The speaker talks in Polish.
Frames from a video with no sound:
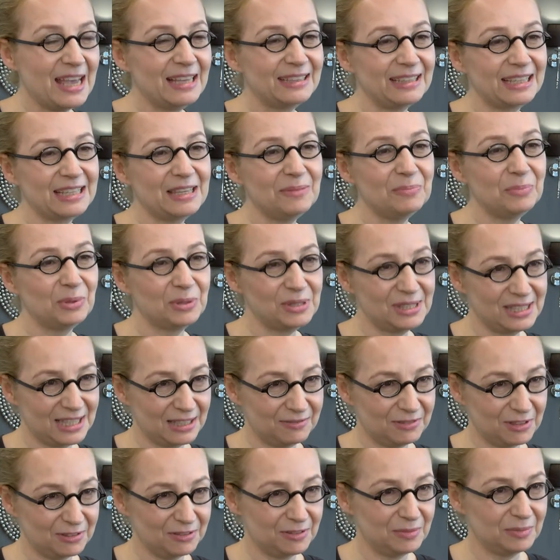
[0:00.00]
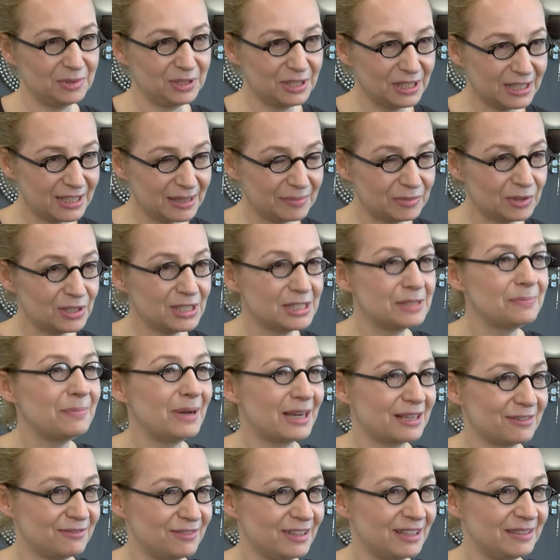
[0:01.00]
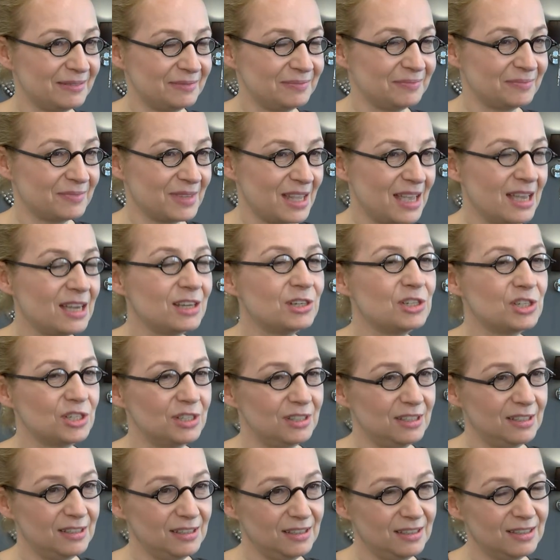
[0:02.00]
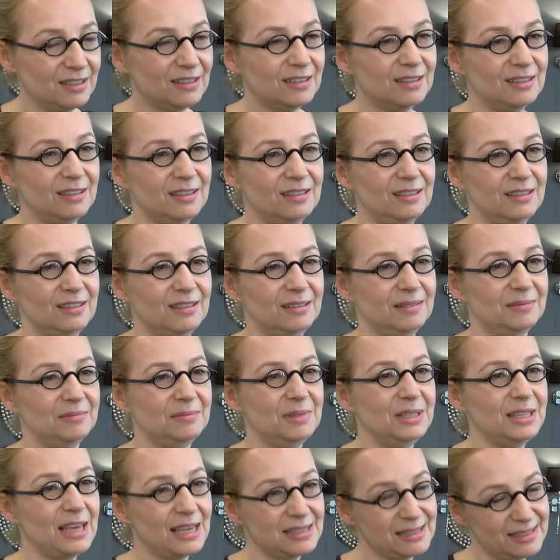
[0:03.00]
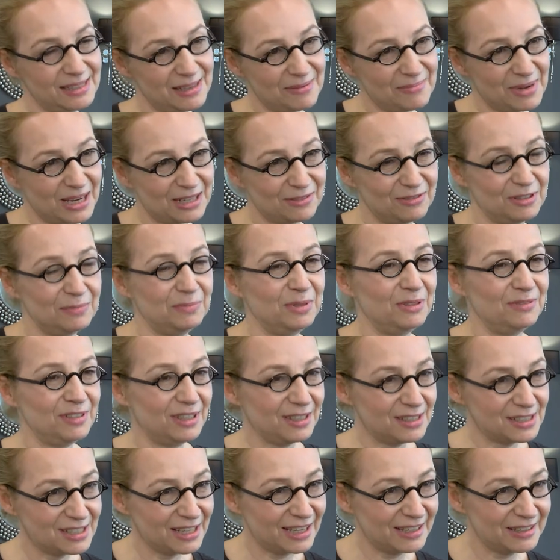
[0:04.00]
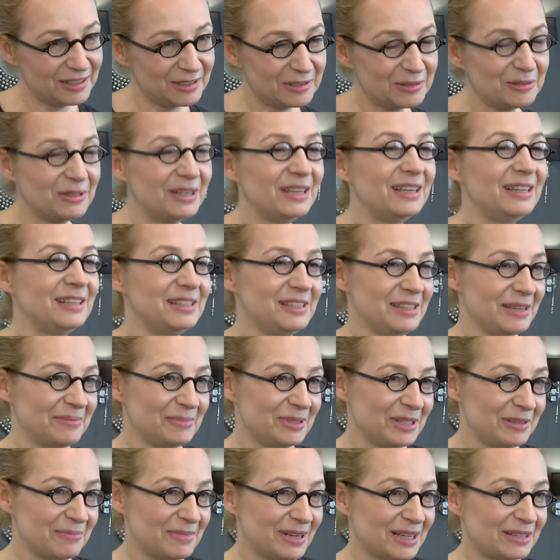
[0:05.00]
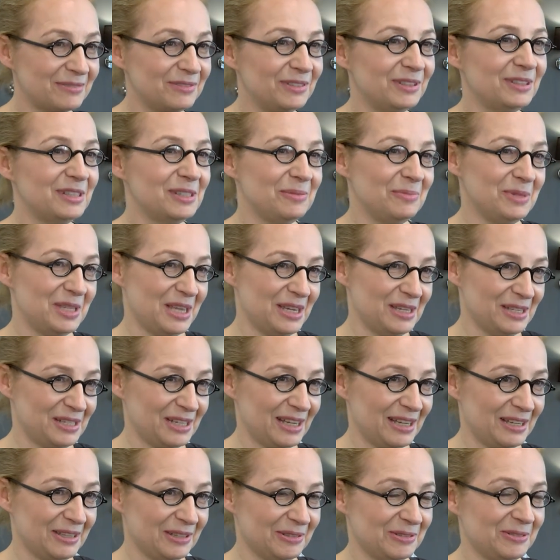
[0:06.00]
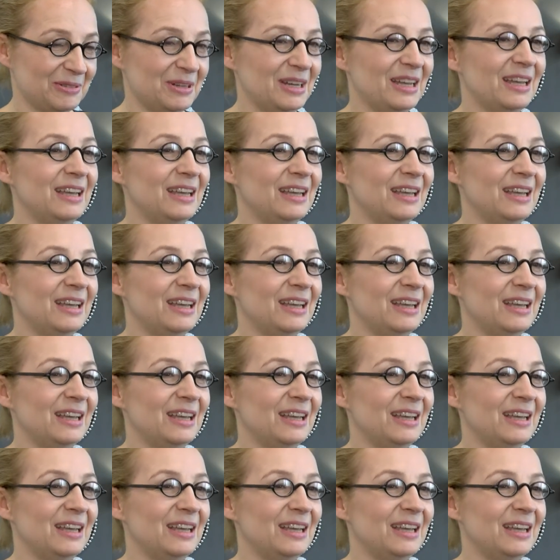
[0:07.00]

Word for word: Takim podstawowym trikiem to jest barwa czyli e, jasne barwy powiększają, ciemne barwy zmniejszają.